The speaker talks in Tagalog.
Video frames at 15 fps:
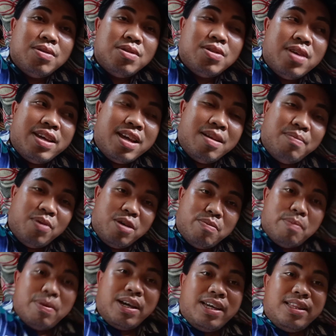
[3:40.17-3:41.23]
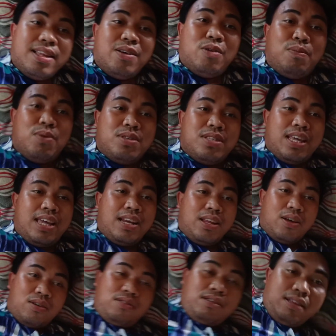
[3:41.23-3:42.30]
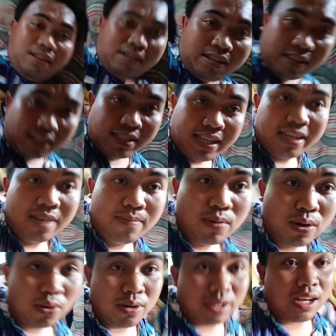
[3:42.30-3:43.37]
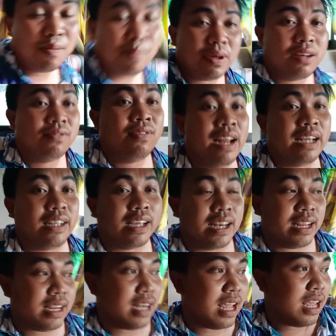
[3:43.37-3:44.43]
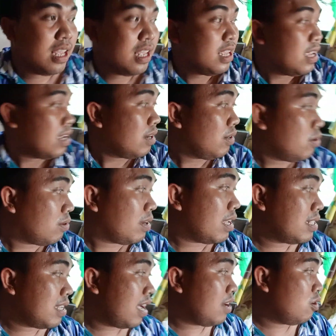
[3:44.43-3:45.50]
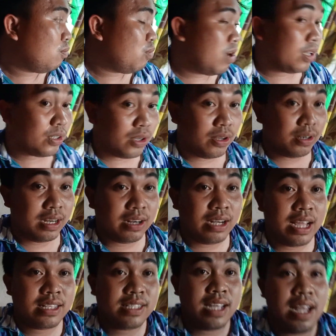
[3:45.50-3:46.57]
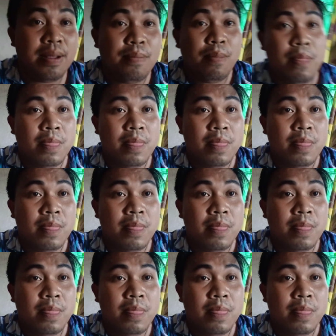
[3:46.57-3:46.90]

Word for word: So ayan po, ipapakita ko po sa inyo. Kasi hindi pa ako nakapag-vlog kanina nung nasa ano po ako, nang nasa